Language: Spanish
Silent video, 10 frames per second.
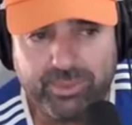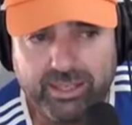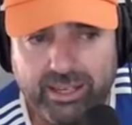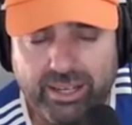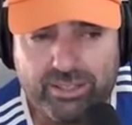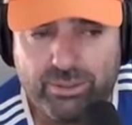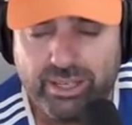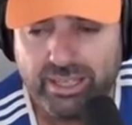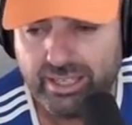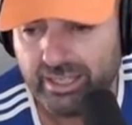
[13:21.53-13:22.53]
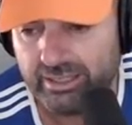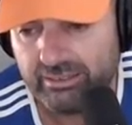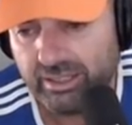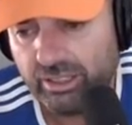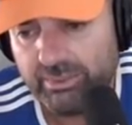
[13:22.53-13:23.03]
ahora que estoy aquí
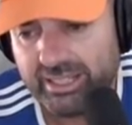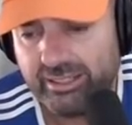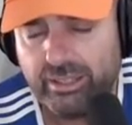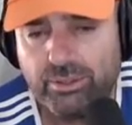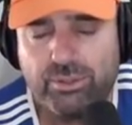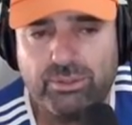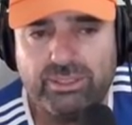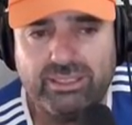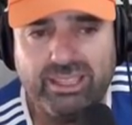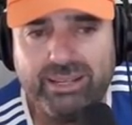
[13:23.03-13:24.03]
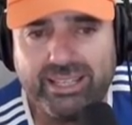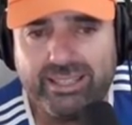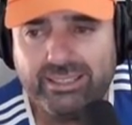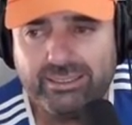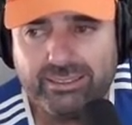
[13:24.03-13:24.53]
en Genome 38, ¿de
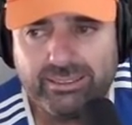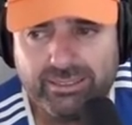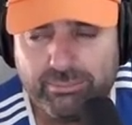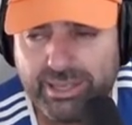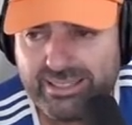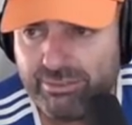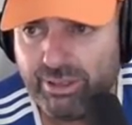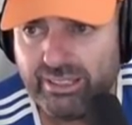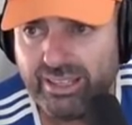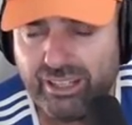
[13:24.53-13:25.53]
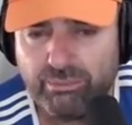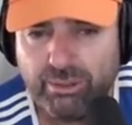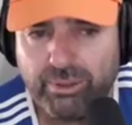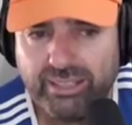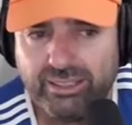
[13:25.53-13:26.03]
verdad me hace falta Genome
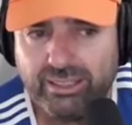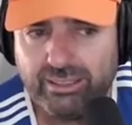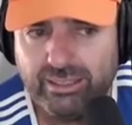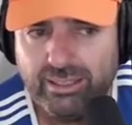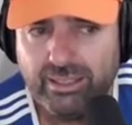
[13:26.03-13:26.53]
40?